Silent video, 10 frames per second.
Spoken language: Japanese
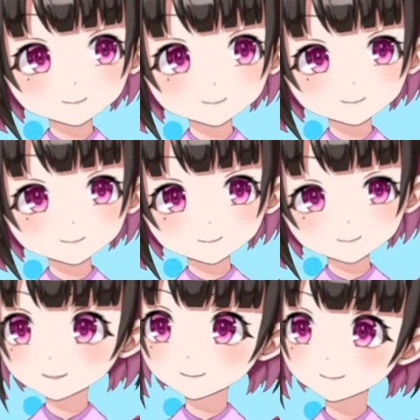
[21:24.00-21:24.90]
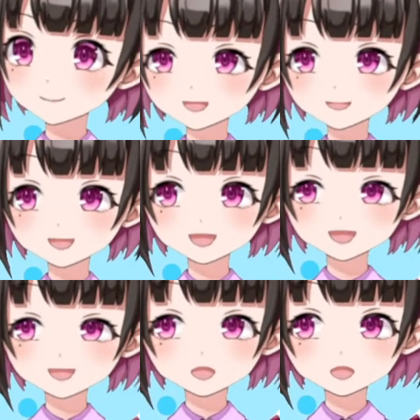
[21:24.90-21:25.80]
まあでもね、J リーグの
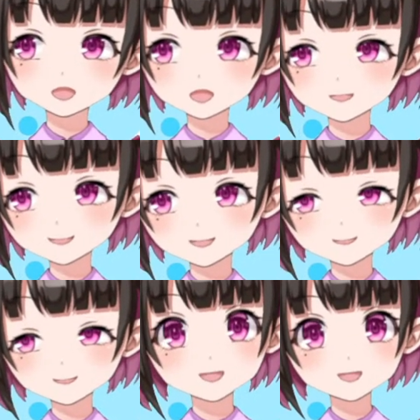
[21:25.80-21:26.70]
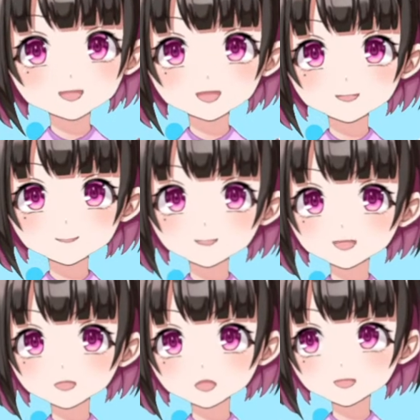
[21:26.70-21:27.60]
勝ち方を知っているっていうの
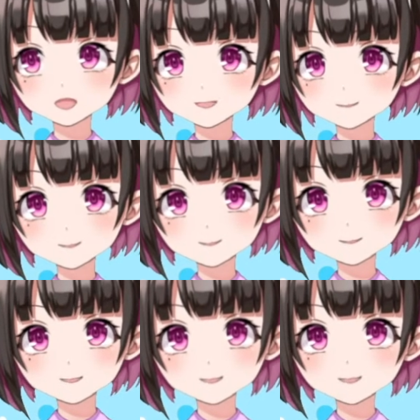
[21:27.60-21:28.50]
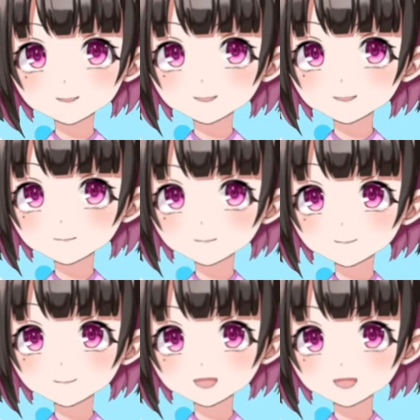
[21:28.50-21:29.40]
も十分すごいです
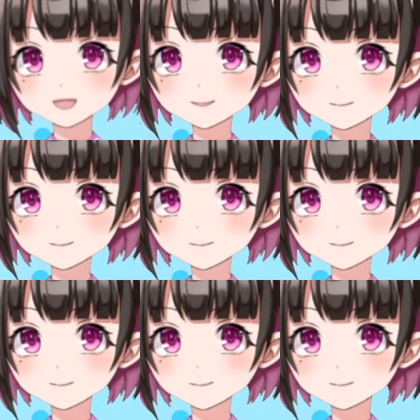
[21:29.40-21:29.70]
よね。